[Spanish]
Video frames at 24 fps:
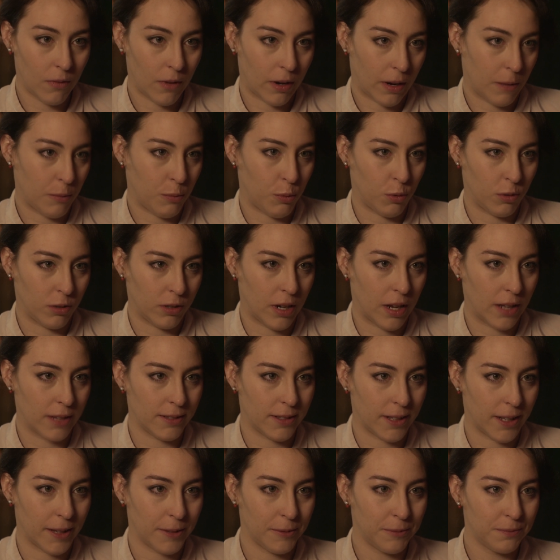
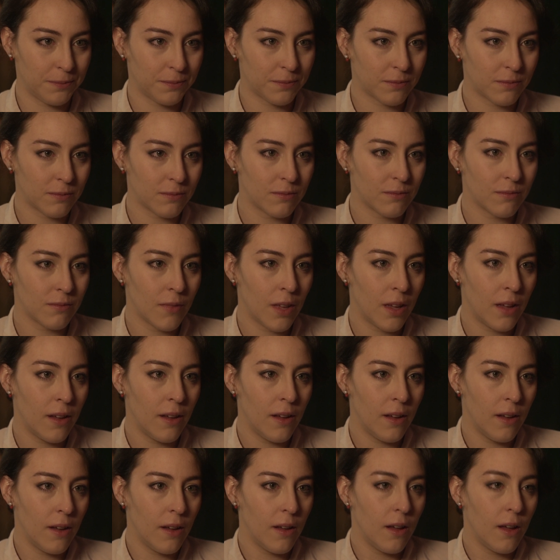Repugnante
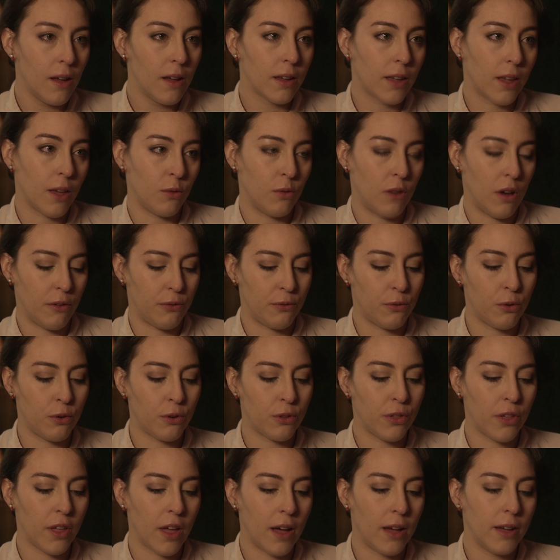que una
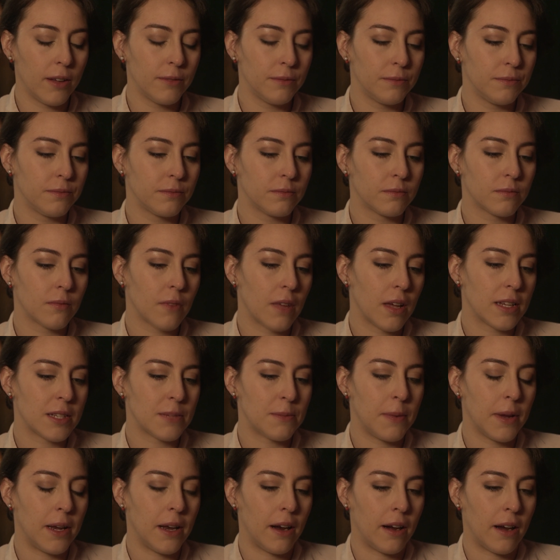furcia
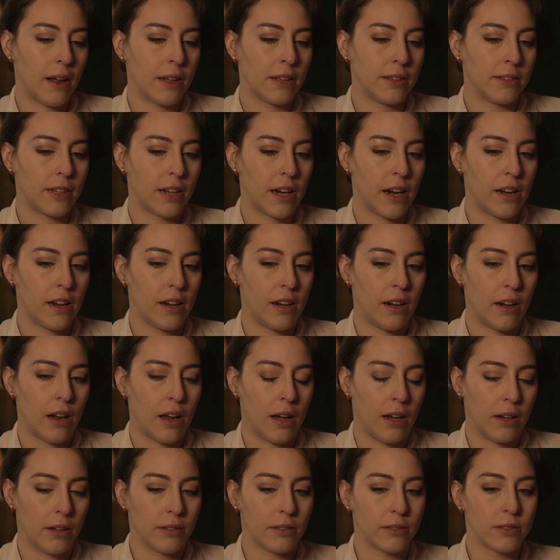aspirará a entrar en
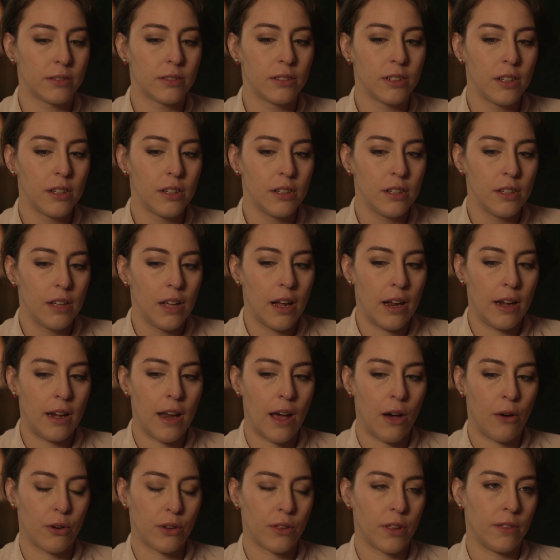la,
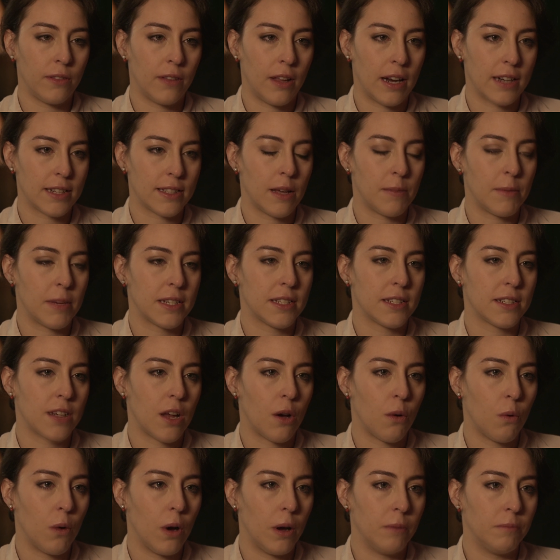Orden de las Damas de
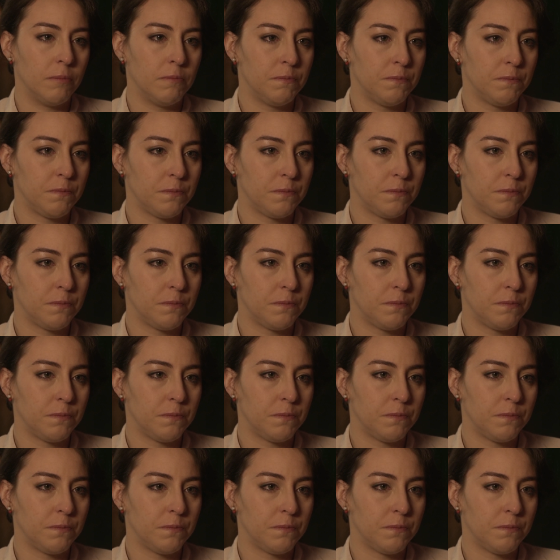San Juan.